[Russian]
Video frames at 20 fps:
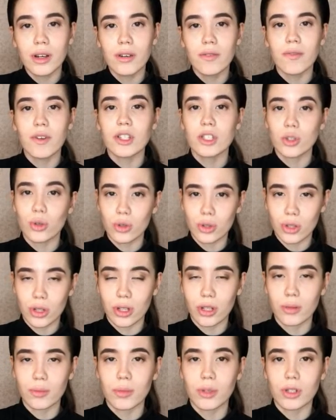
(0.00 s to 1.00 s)
в
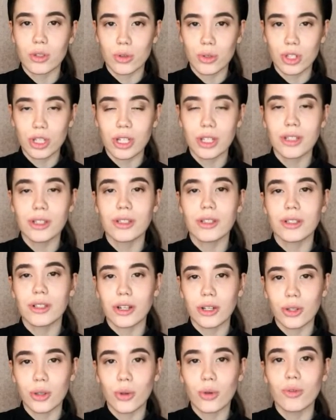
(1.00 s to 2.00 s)
осознанном изучении
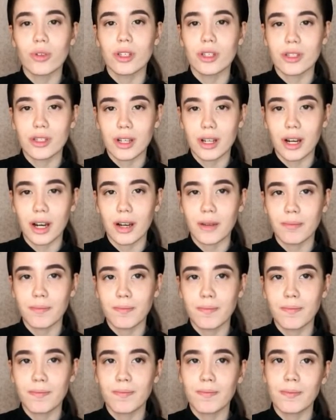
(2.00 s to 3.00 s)
родного языка.
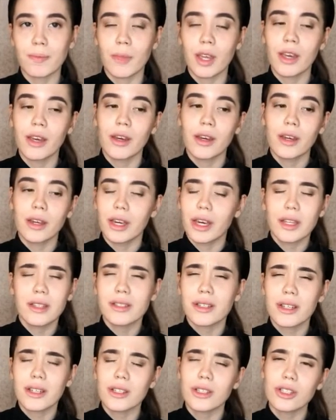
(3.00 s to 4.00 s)
Я
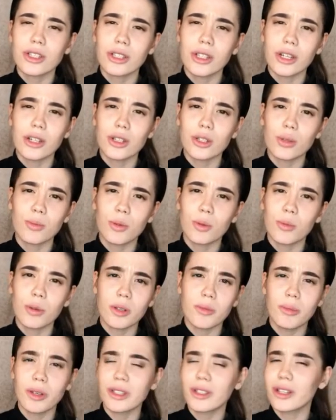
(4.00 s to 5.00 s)
искренне считаю, что мой
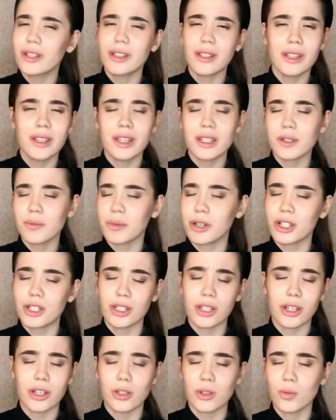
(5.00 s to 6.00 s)
предмет — это не
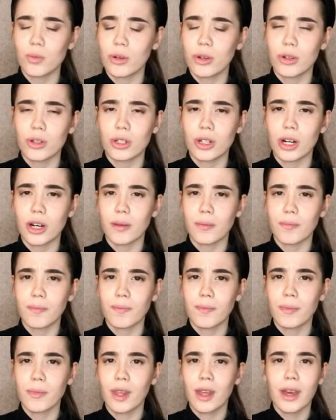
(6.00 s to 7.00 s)
сплошная зубрежка.
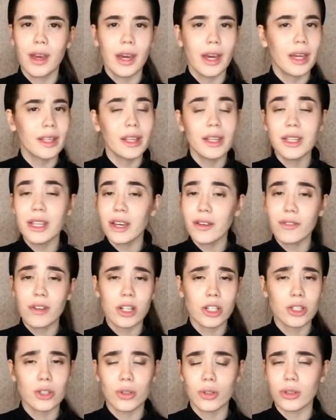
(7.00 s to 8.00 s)
Это не
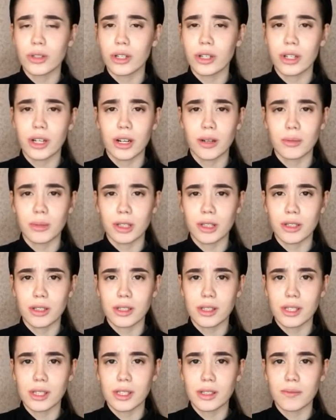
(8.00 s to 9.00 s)
врожденная
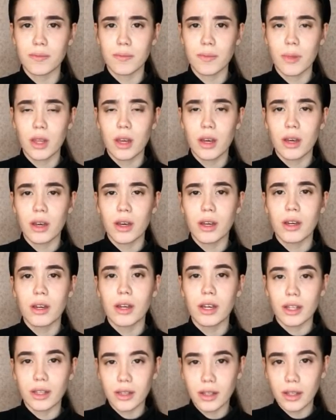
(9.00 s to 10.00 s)
грамотность.
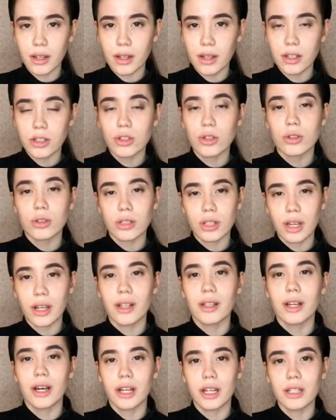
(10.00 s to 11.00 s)
Это четкие
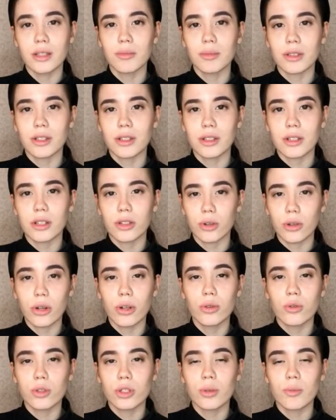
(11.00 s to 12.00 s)
алгоритмы, которые
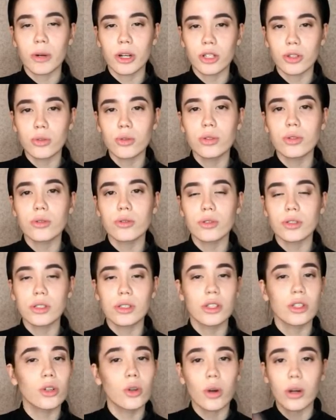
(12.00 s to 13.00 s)
нужно прочувствовать
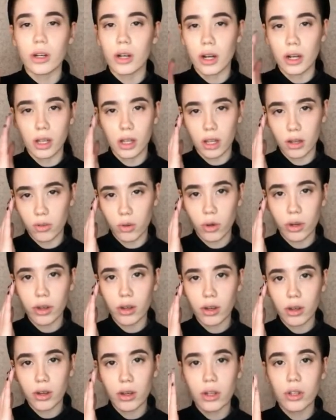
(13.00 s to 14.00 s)
не только головой,
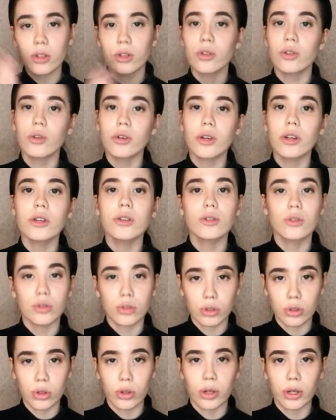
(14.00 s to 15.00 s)
но и
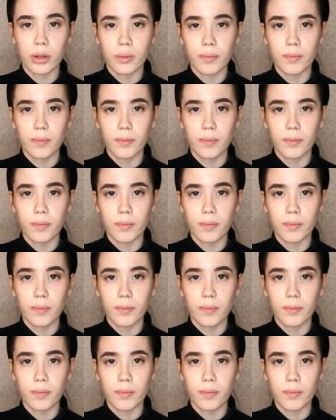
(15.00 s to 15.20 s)
душой.